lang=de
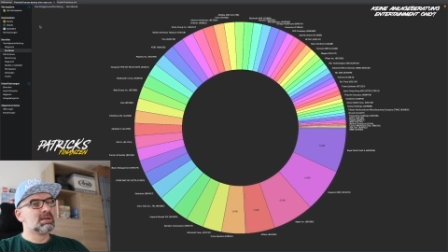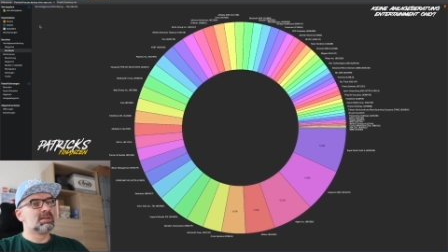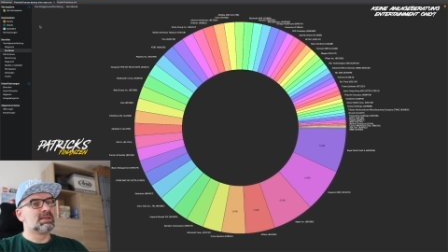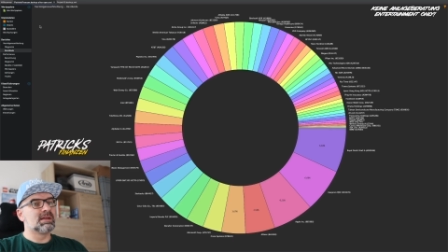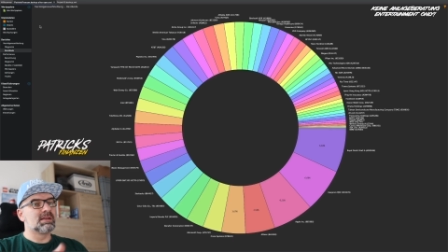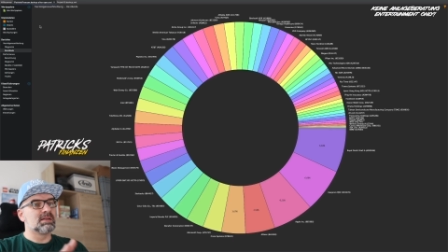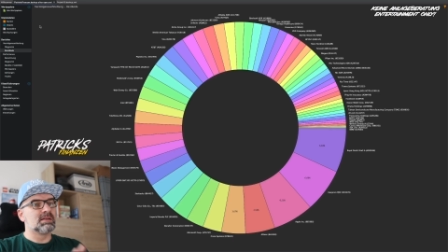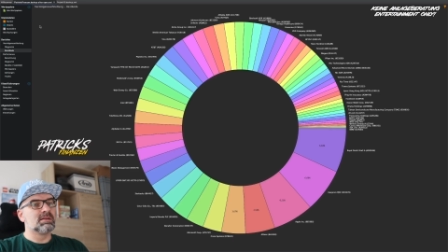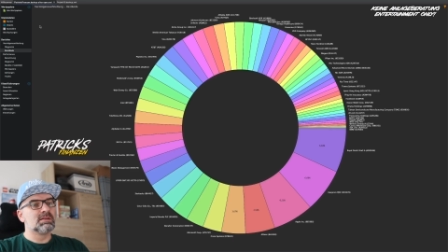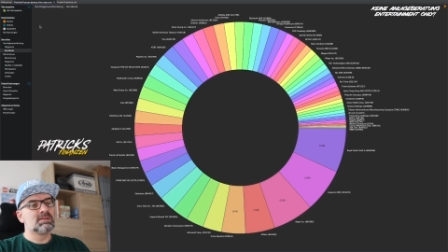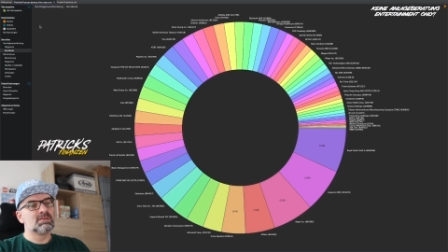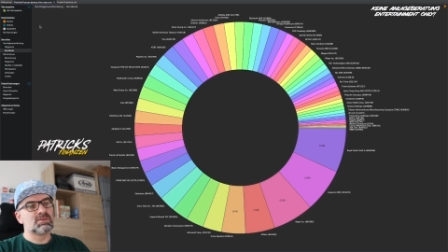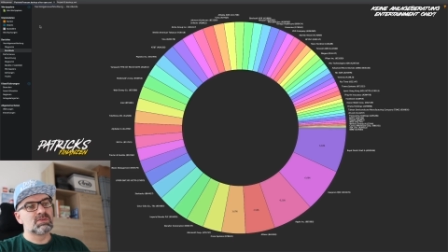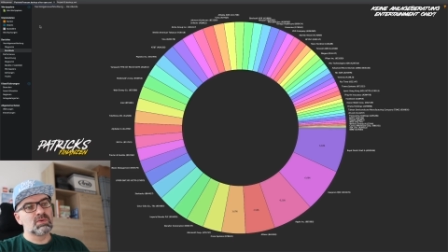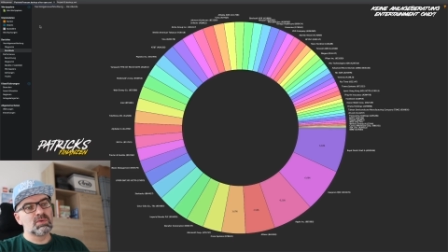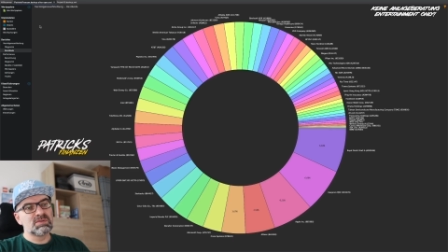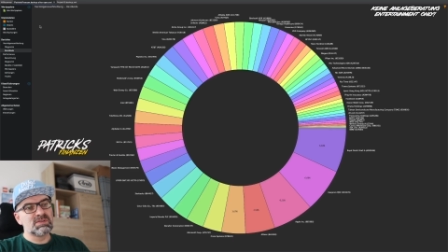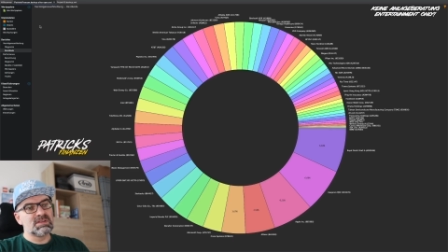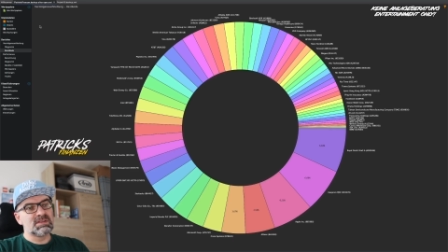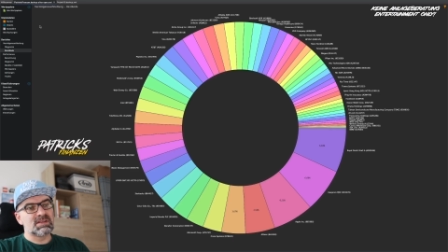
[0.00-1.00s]
dann,
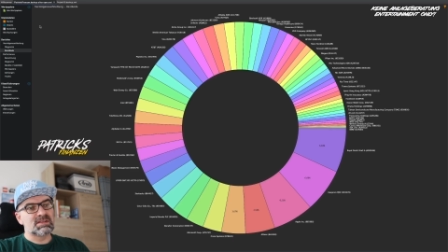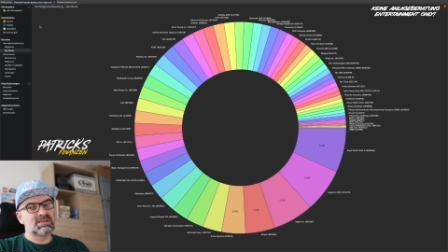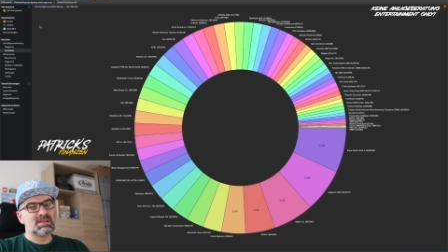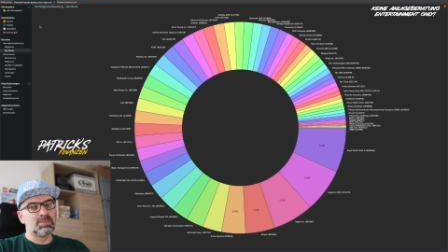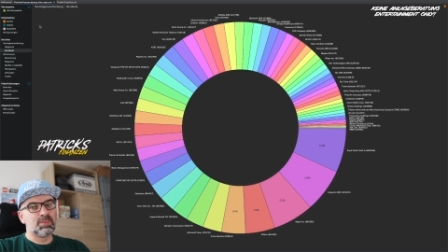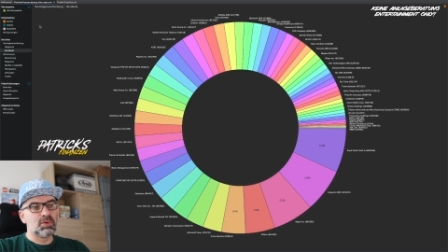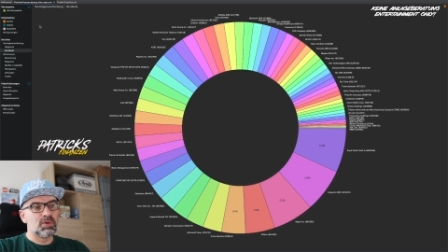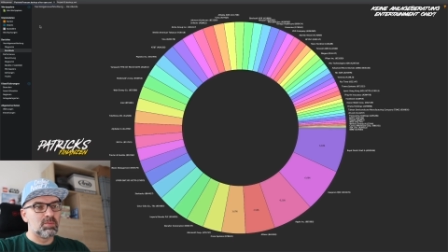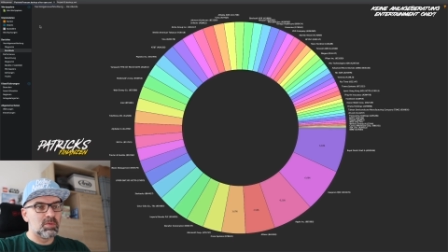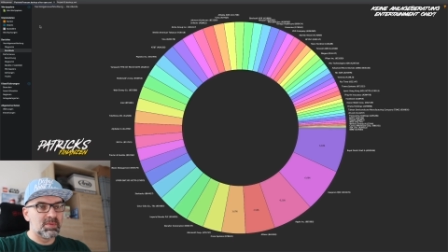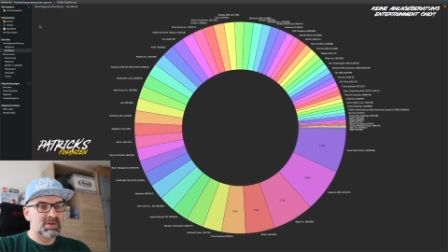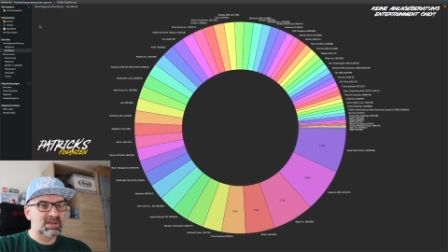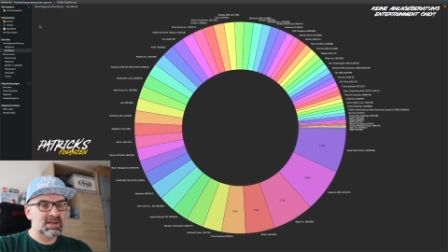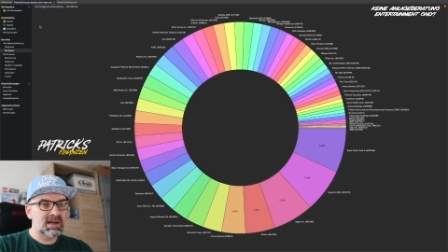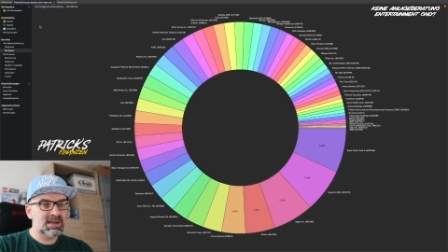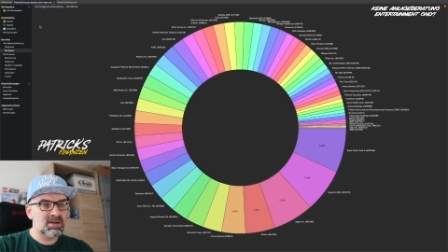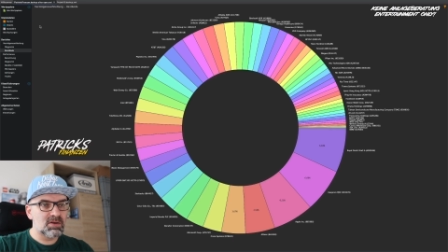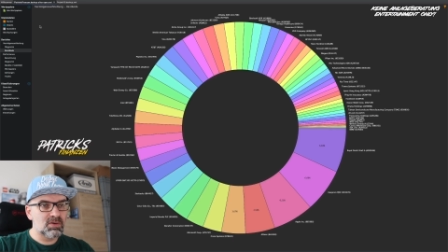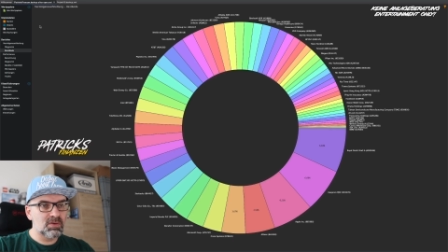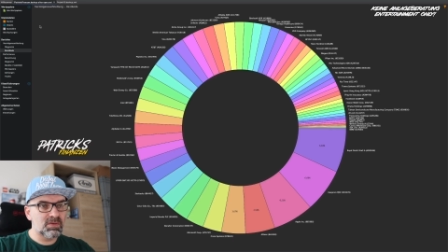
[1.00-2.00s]
so sieht das Depot
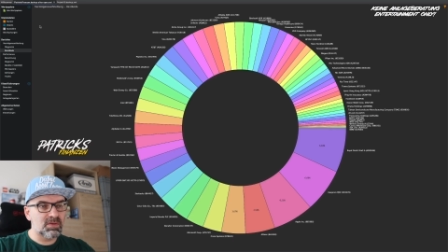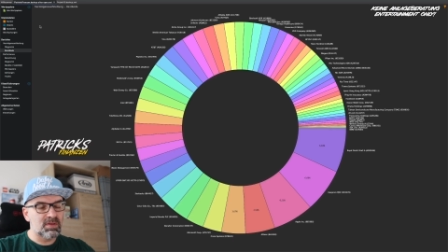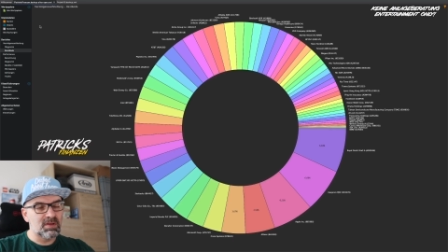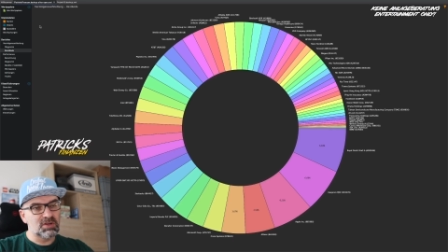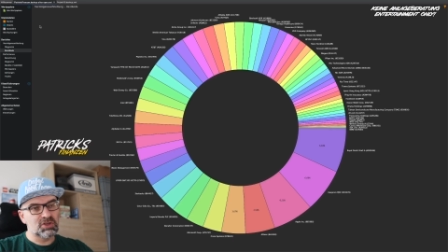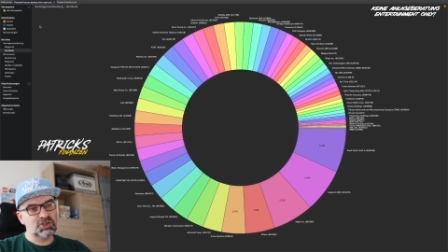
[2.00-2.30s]
momentan aus.